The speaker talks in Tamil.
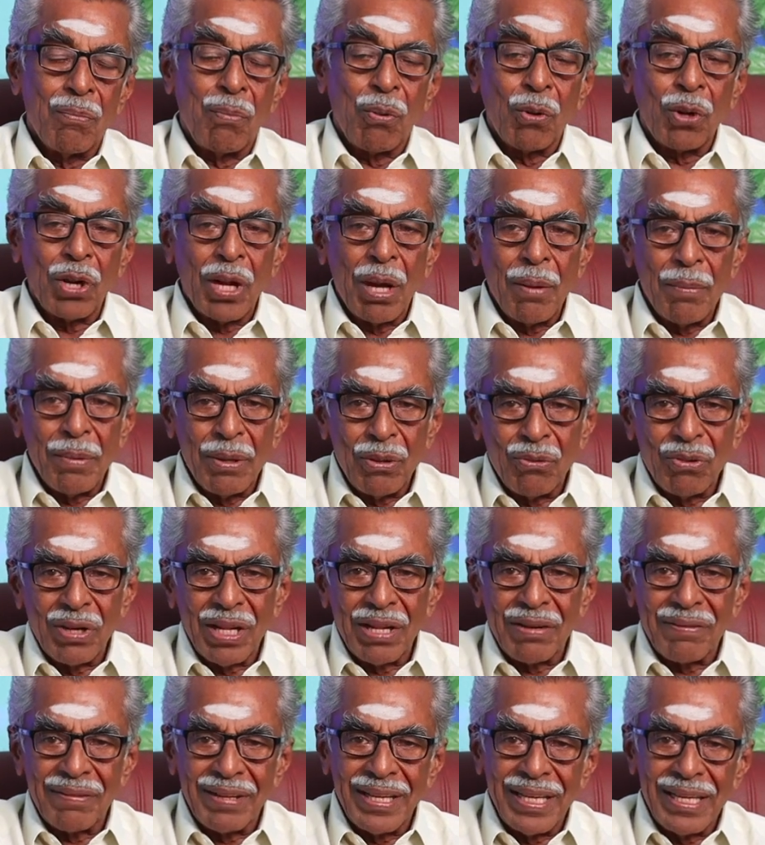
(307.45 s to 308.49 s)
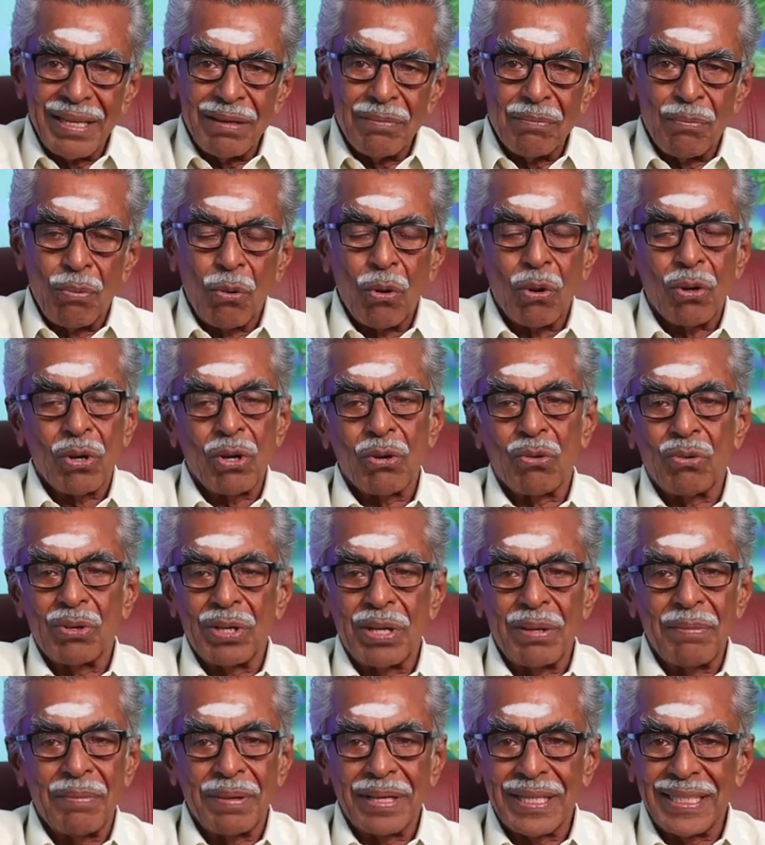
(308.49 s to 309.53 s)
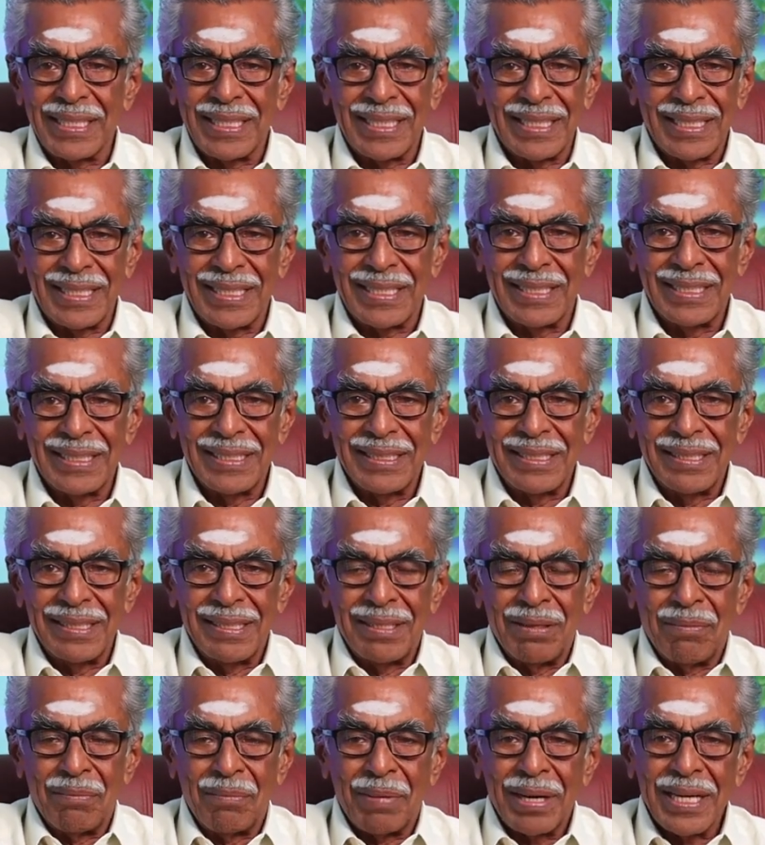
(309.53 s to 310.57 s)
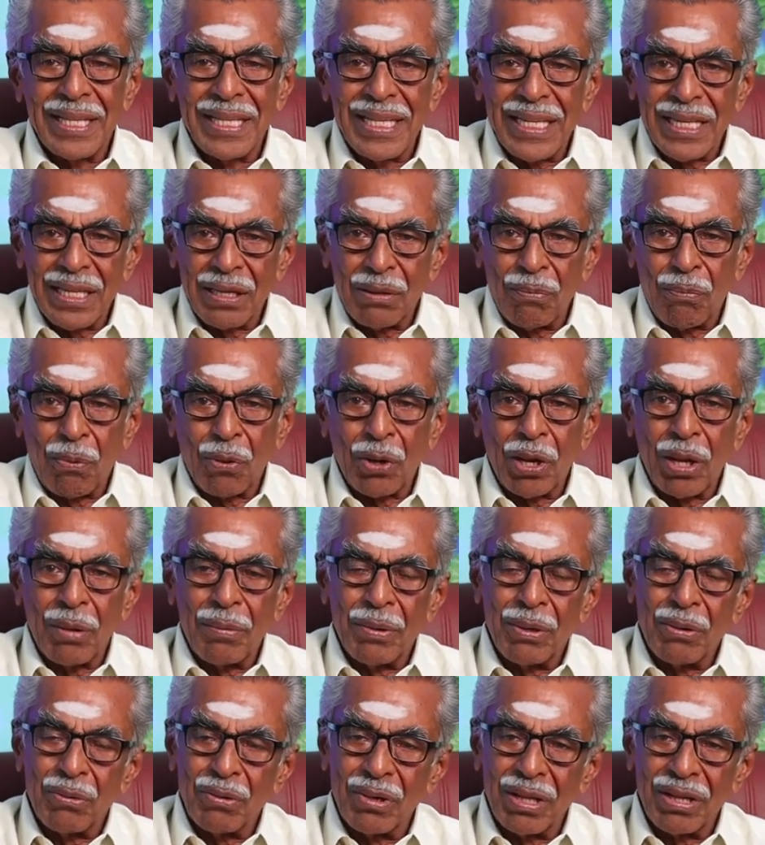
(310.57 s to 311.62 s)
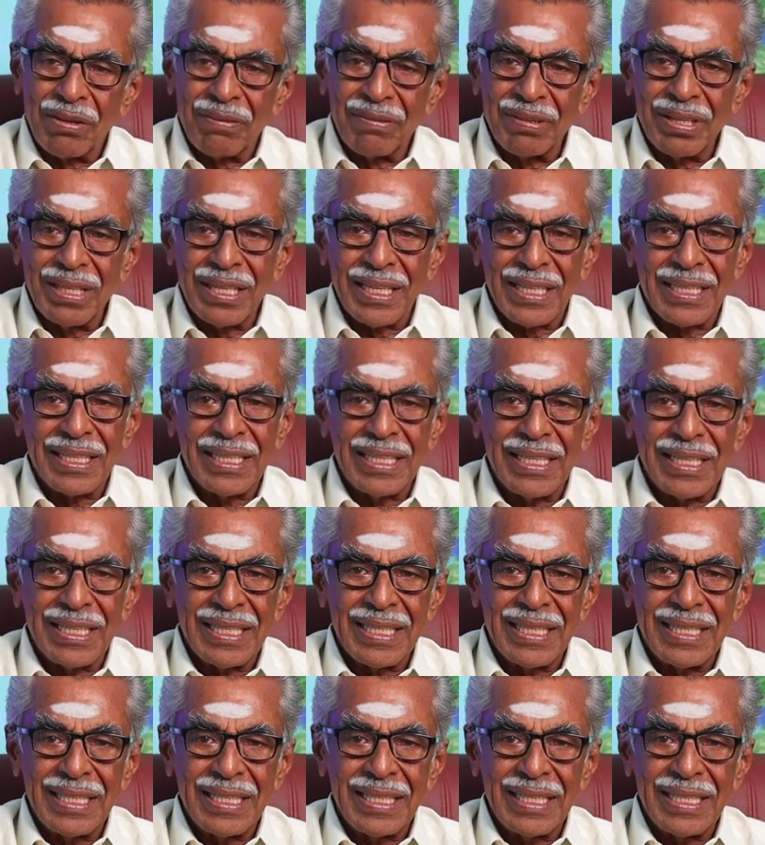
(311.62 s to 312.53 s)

பொறாமை உணர்வை போக்கக்கூடிய மருந்து மனிதனுக்கு பொறாமை உணர்வுங்கிறது